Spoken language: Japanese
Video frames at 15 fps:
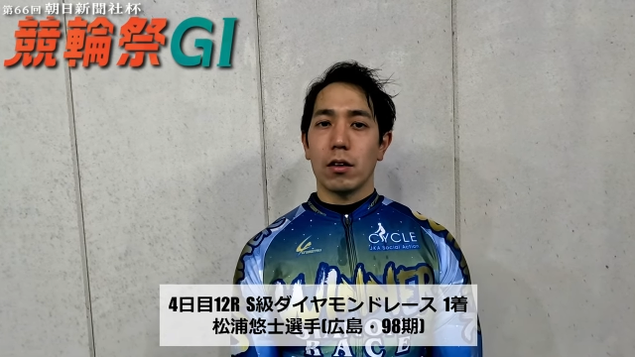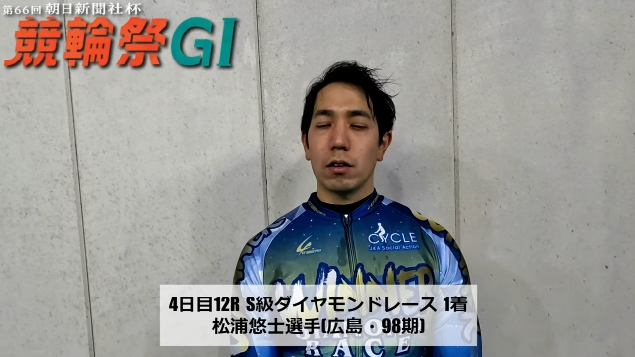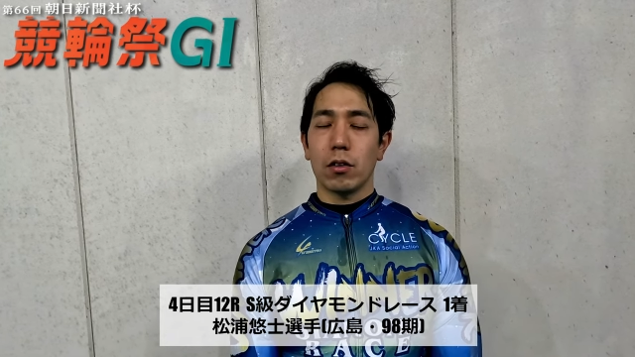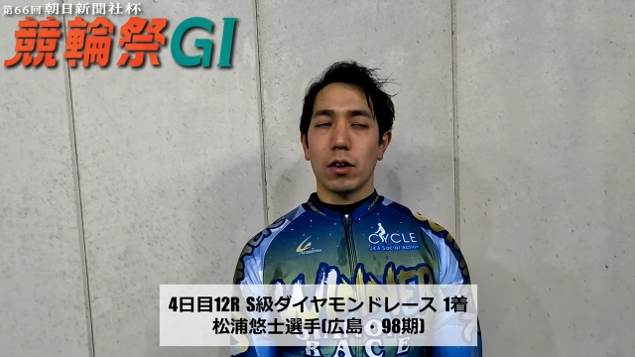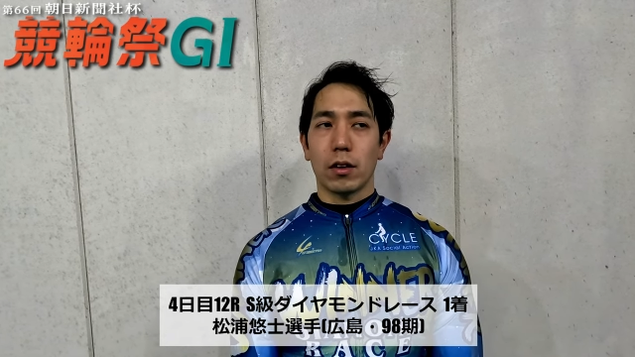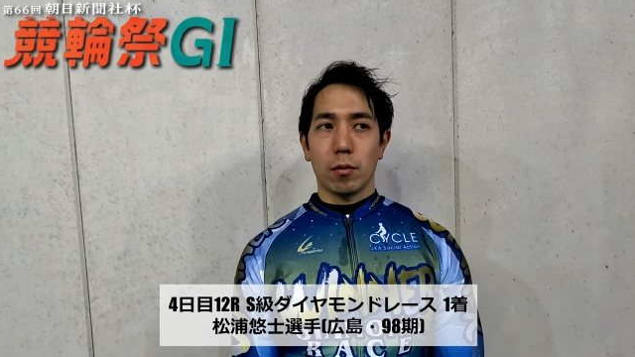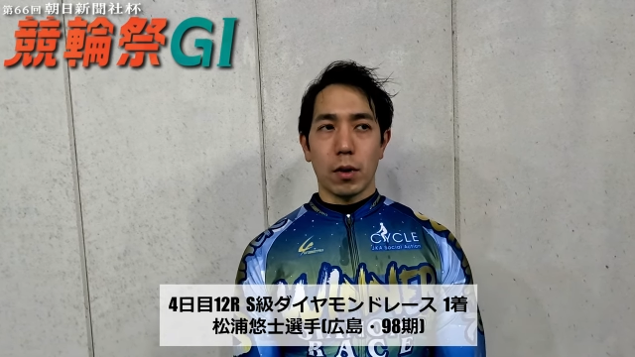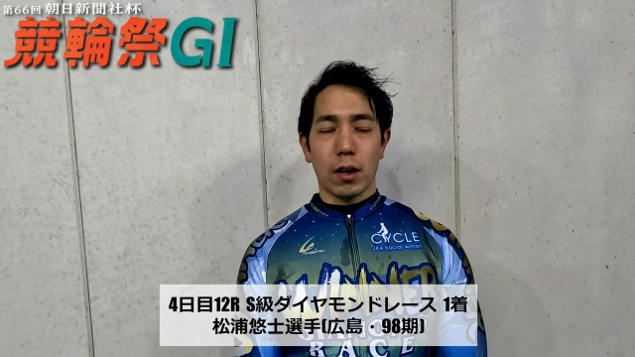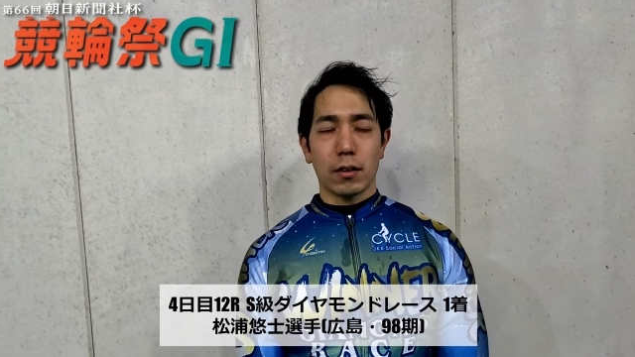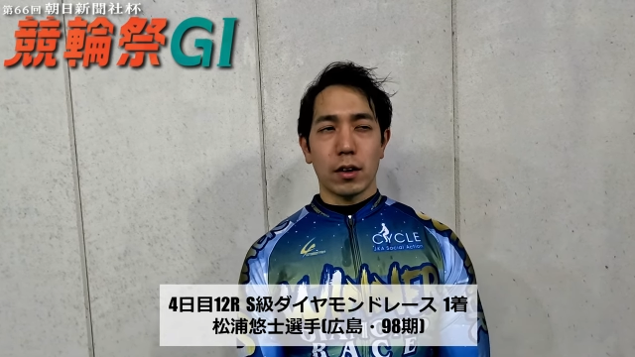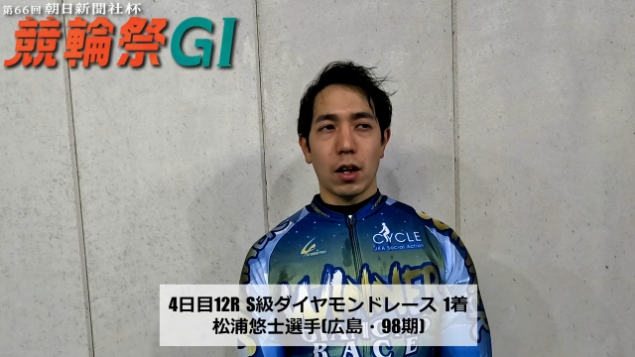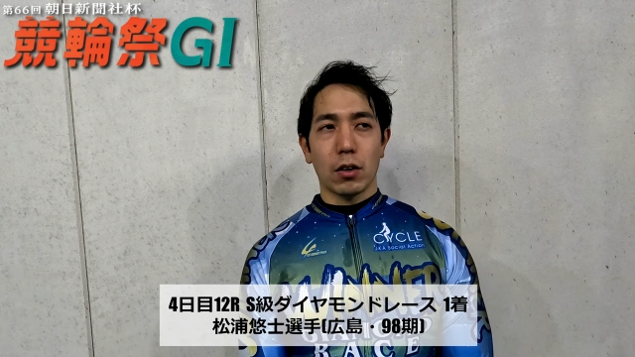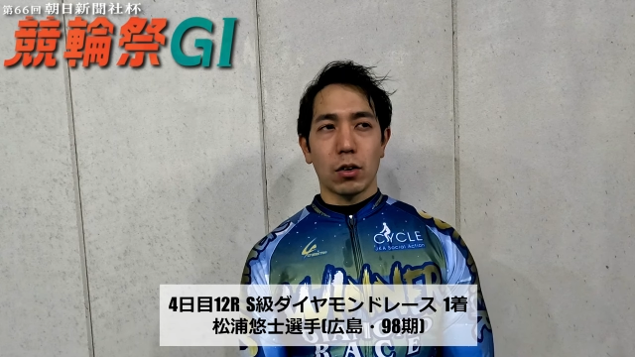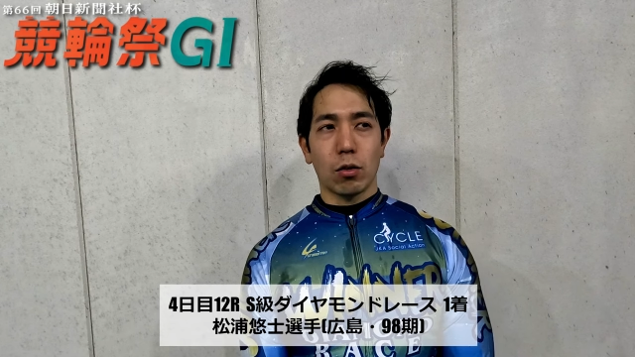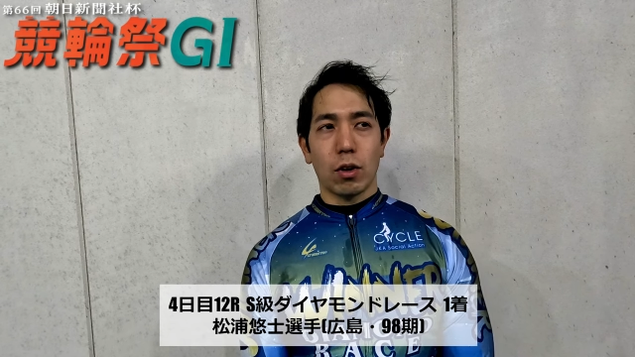そうですね、
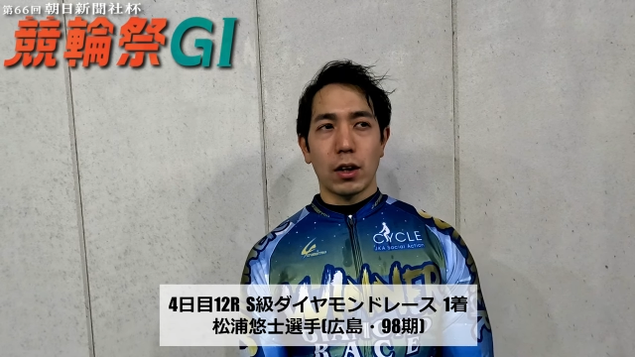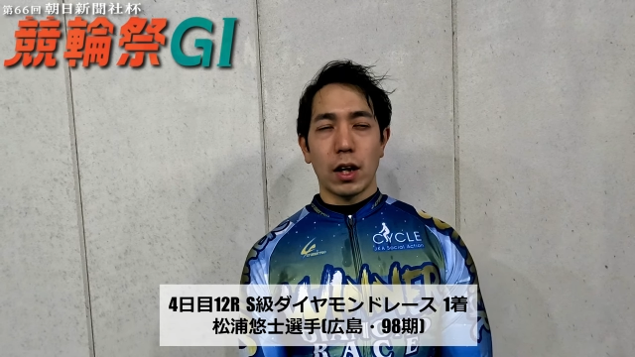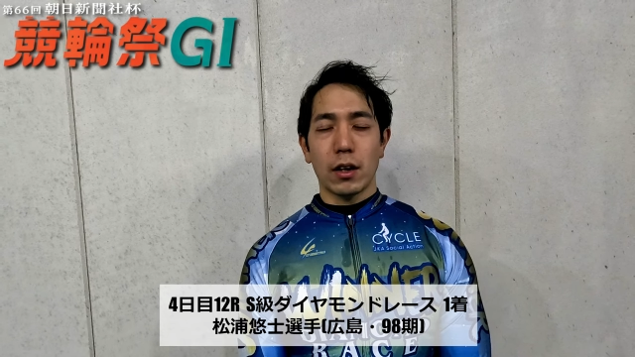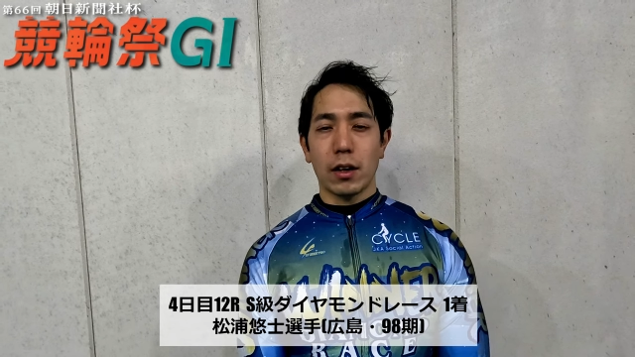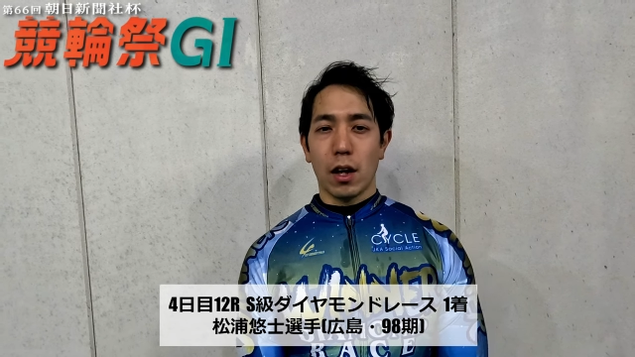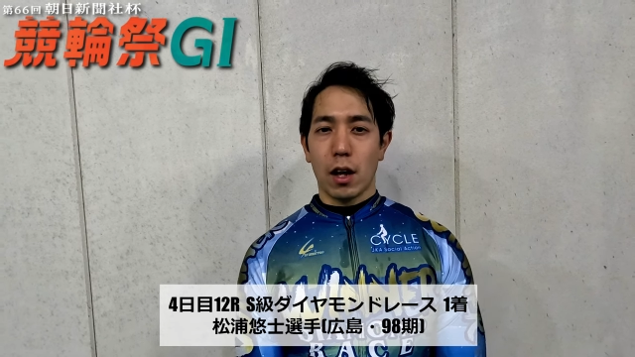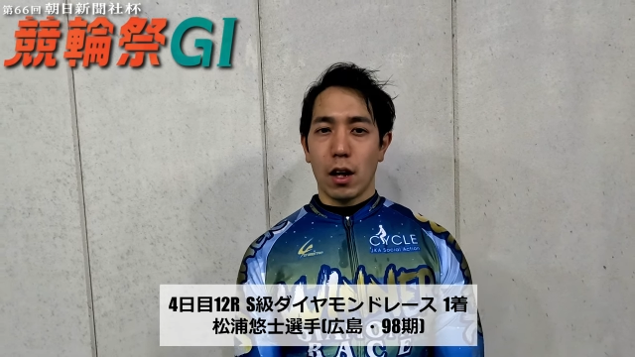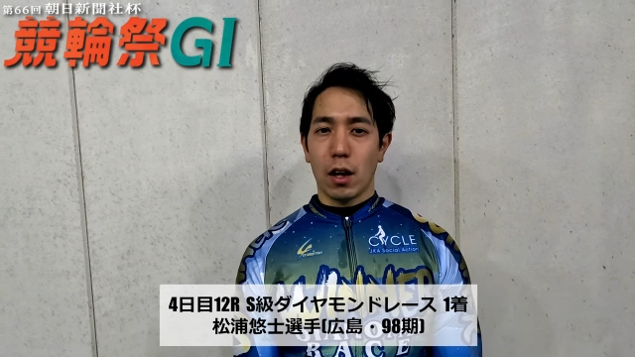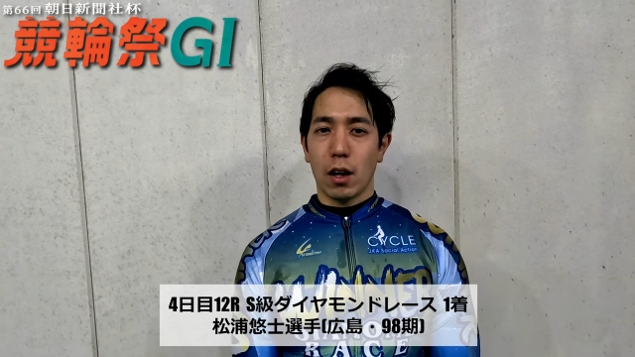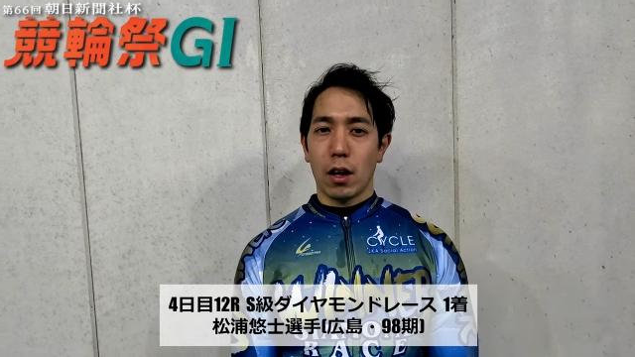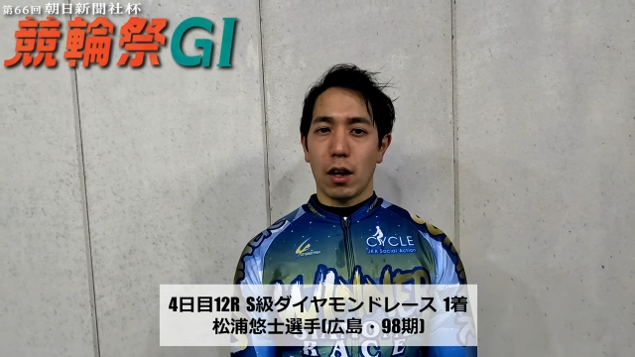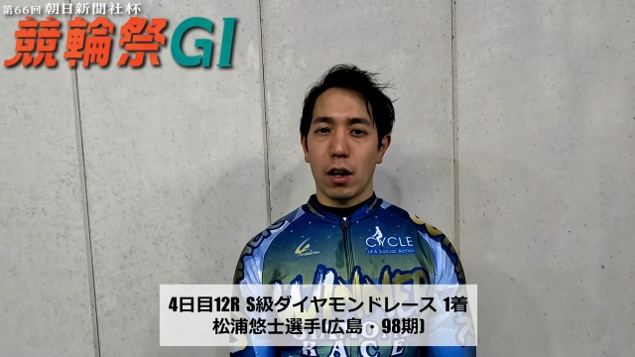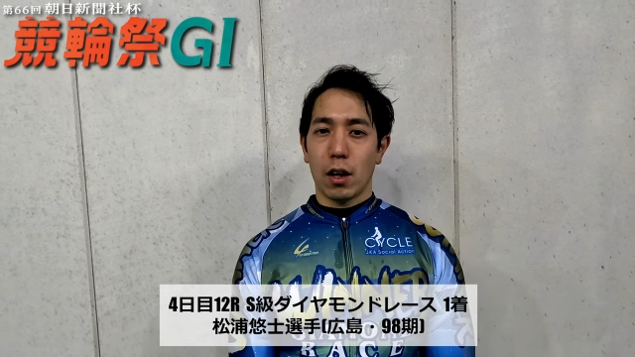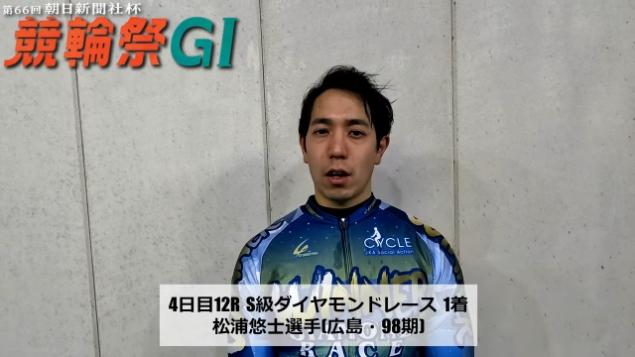スタートは出て